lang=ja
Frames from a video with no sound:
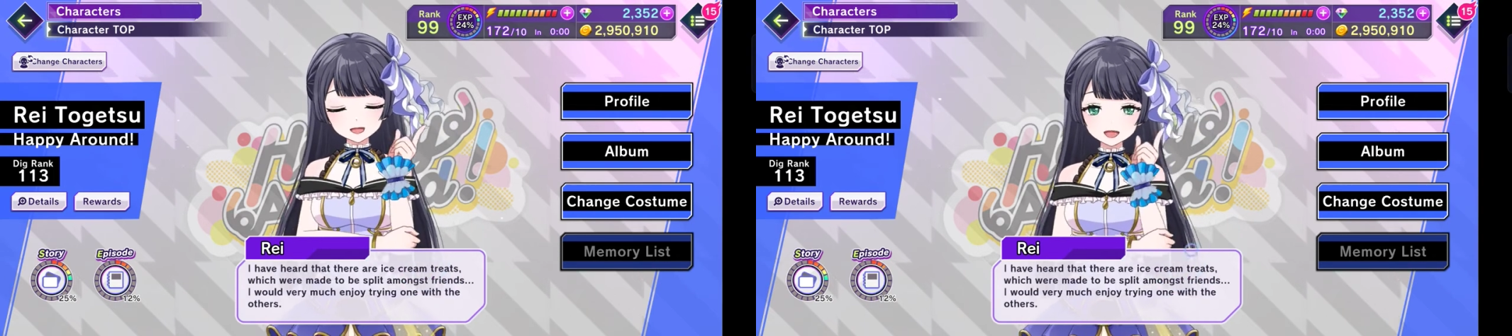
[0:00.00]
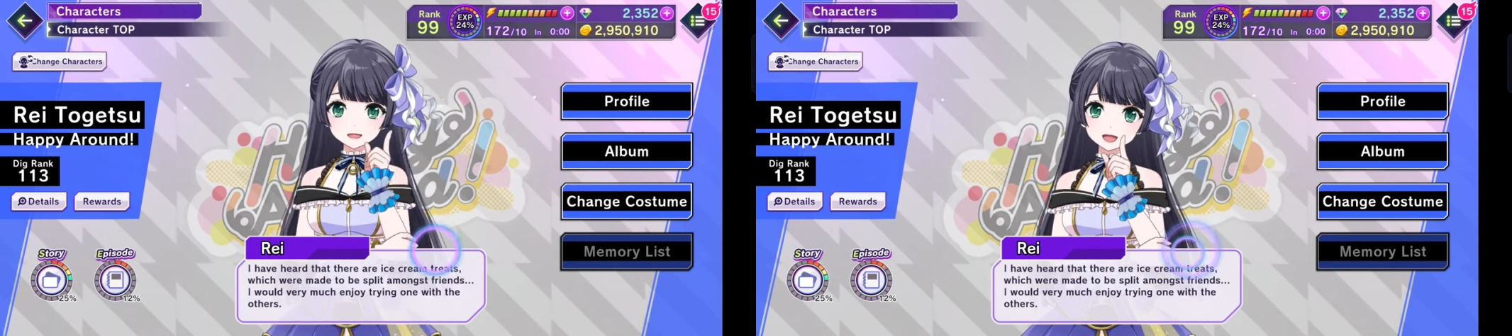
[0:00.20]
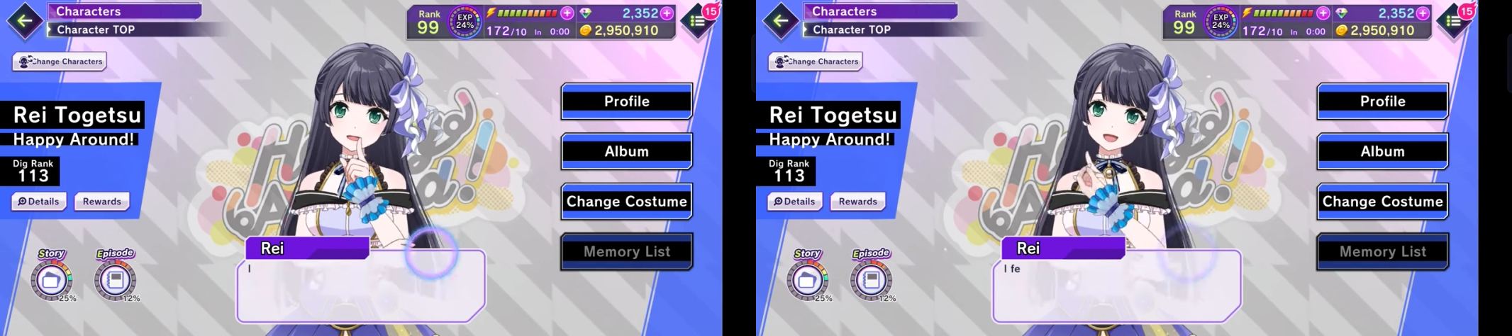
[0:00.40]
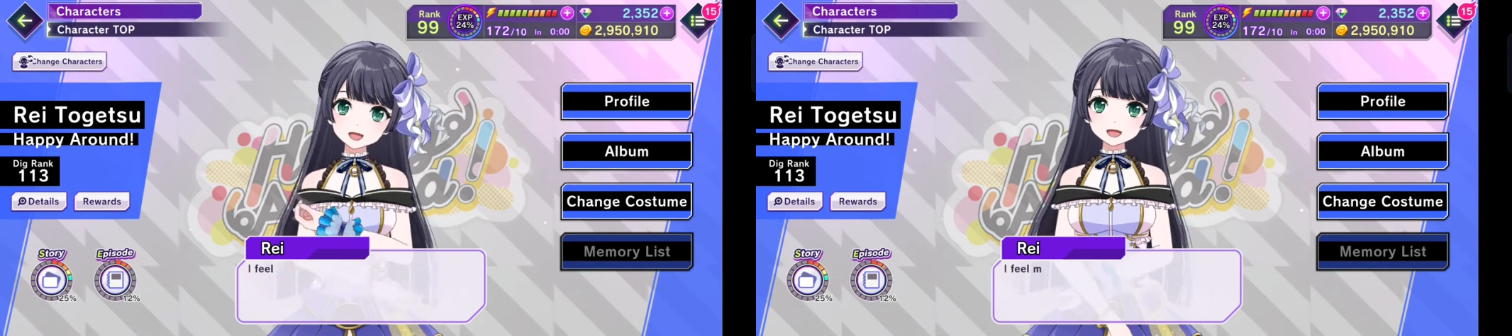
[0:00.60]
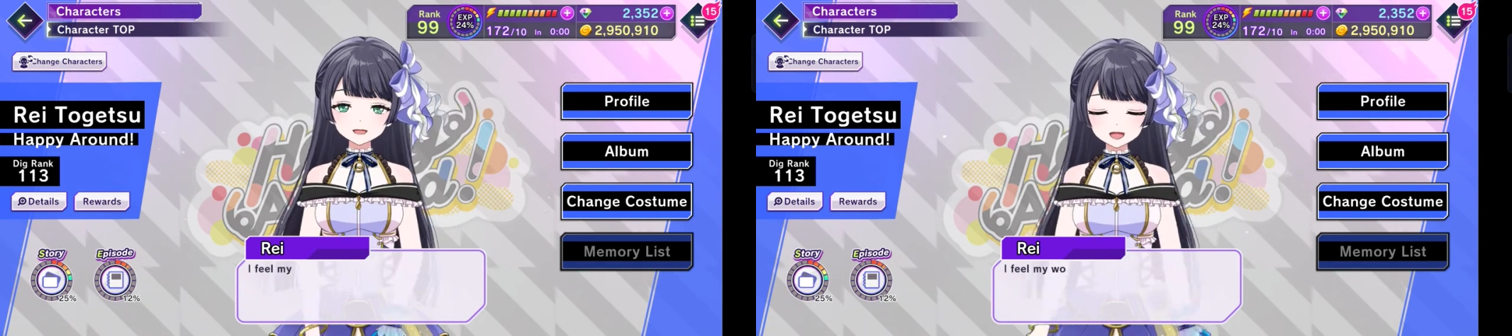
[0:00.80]
自分の
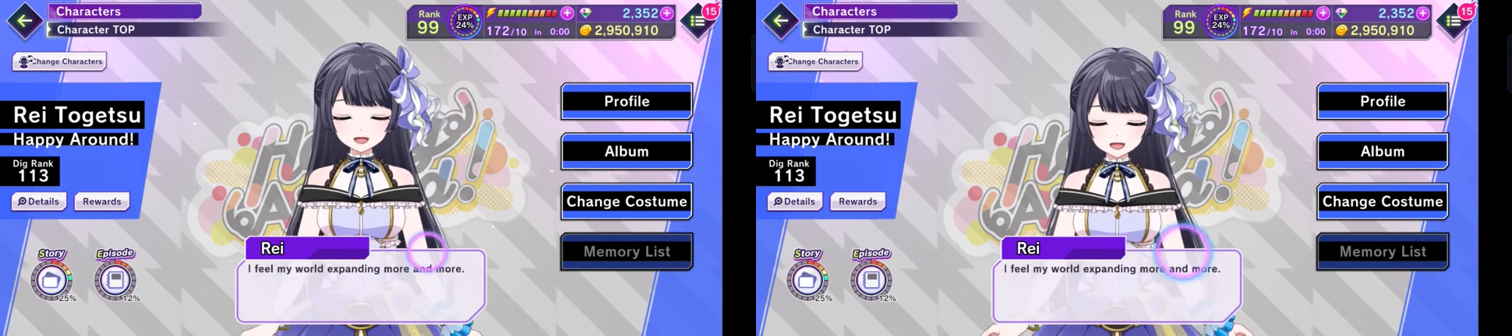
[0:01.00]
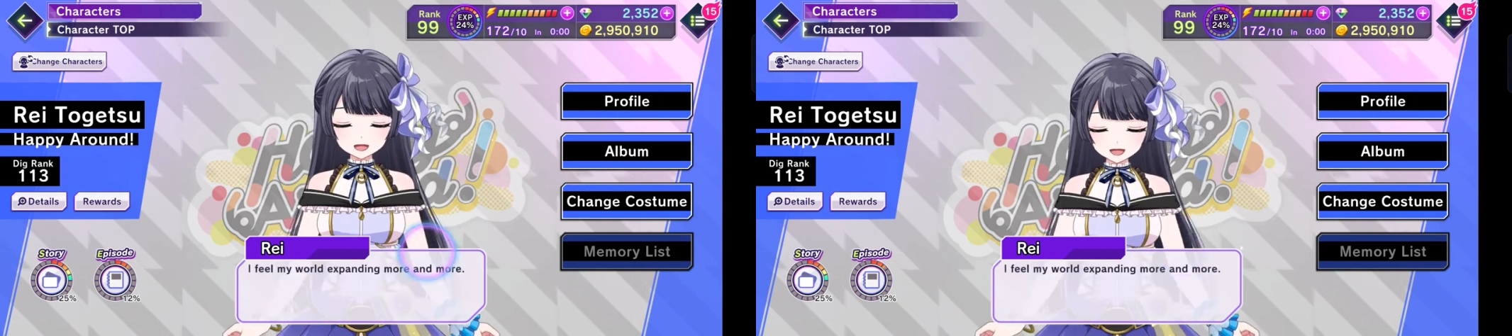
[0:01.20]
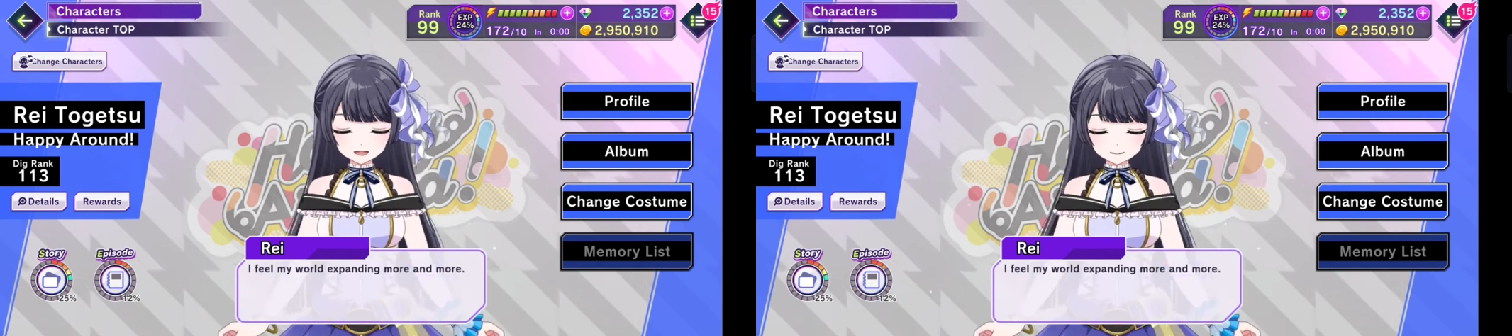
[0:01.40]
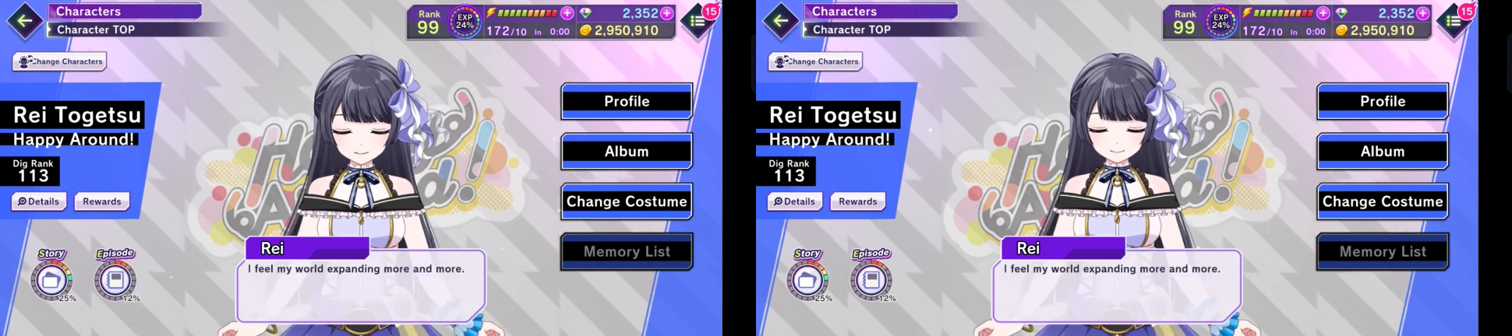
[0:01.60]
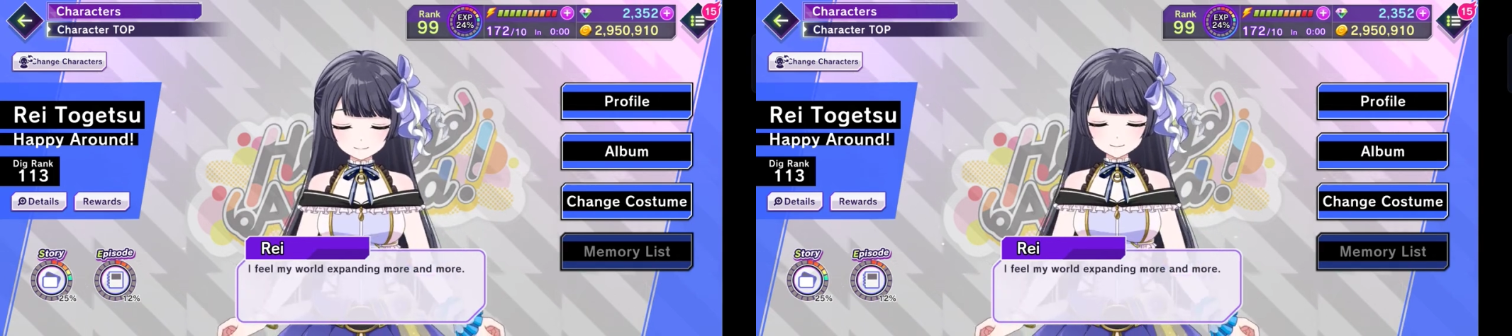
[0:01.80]
世界が
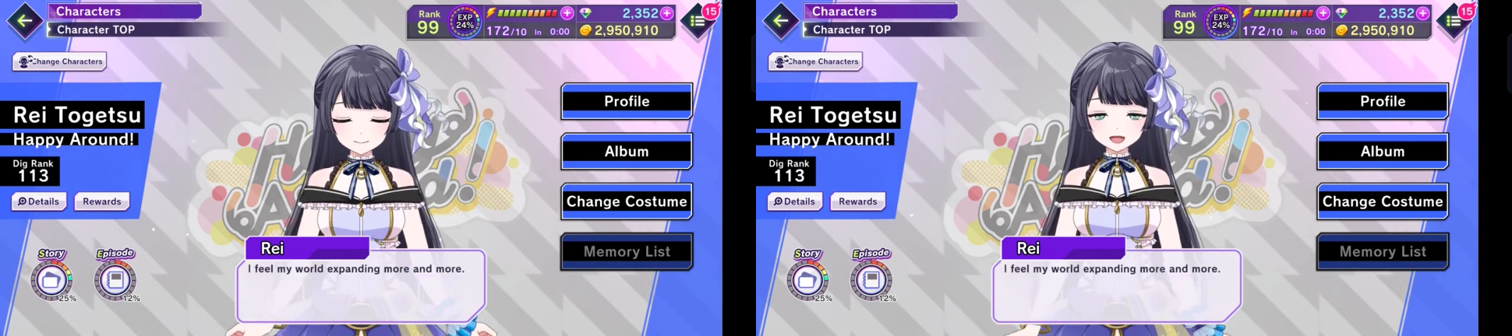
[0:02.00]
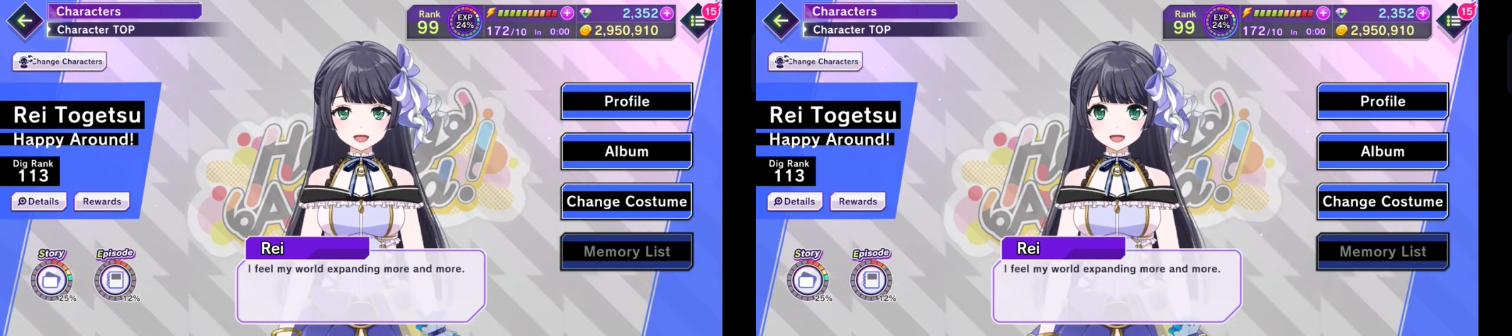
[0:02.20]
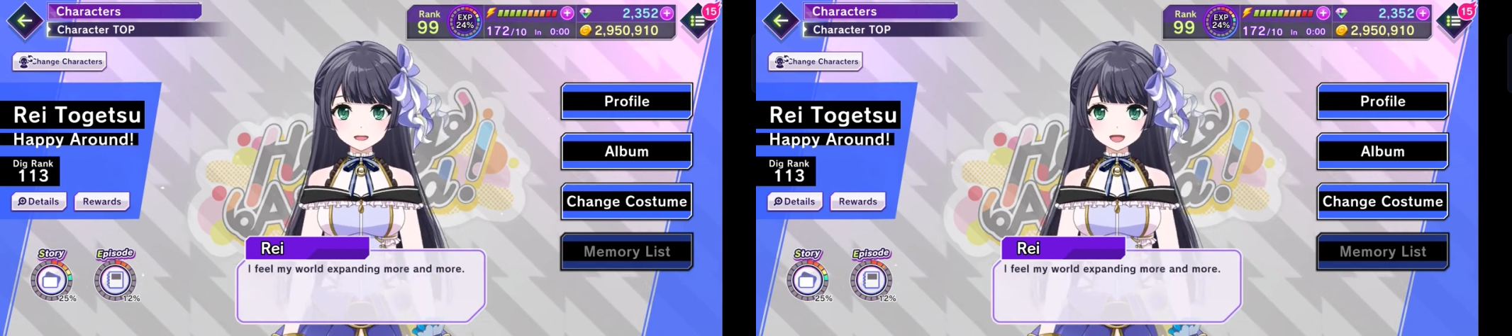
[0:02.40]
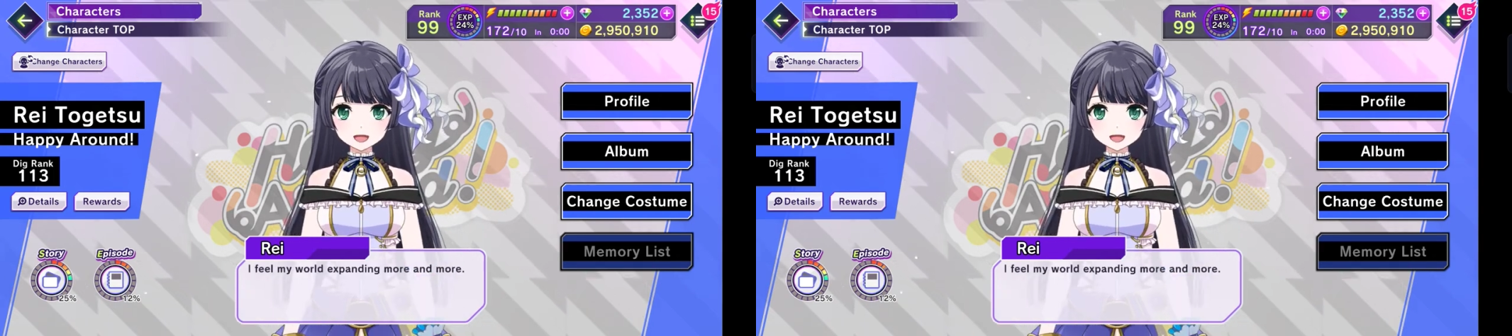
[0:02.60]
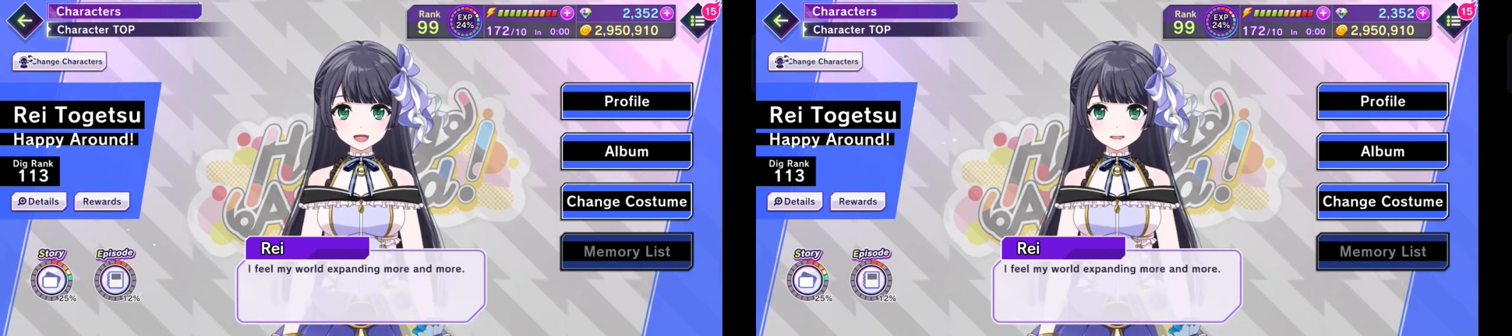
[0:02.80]
どんどんと広
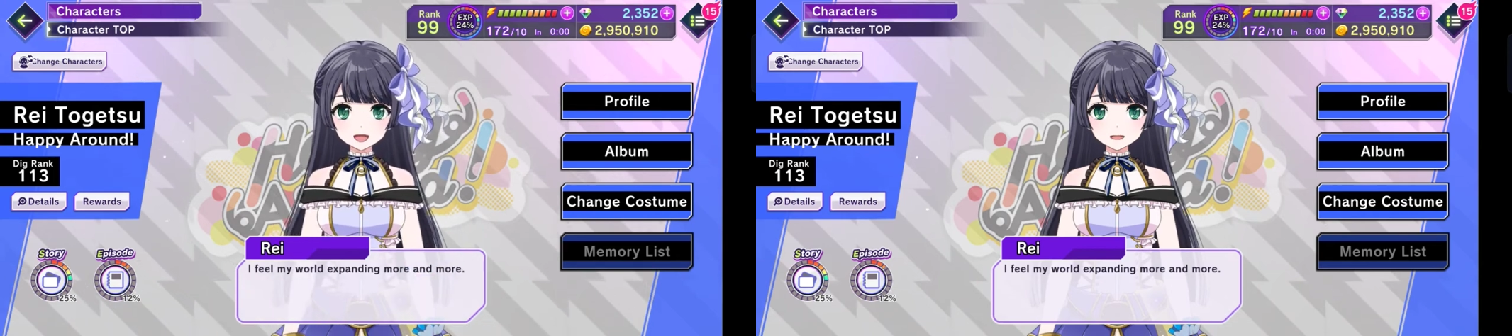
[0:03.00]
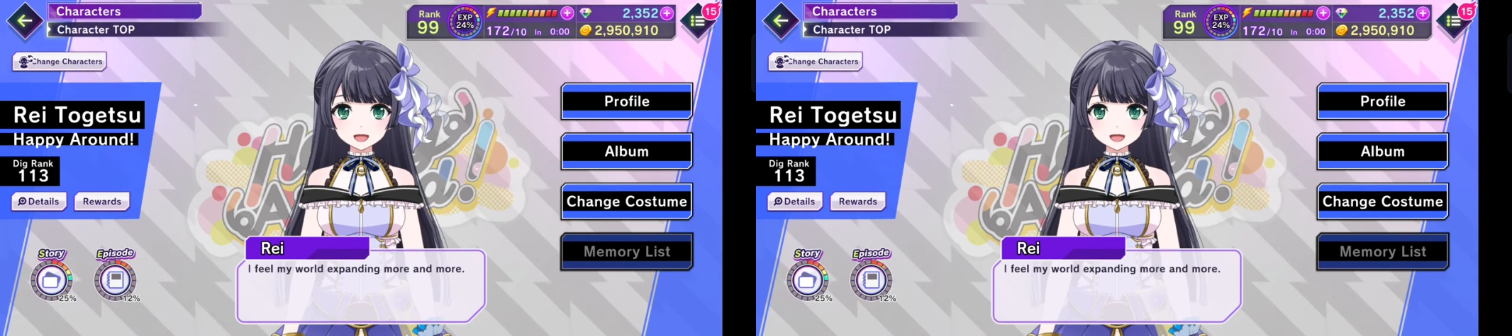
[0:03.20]
がっていくのを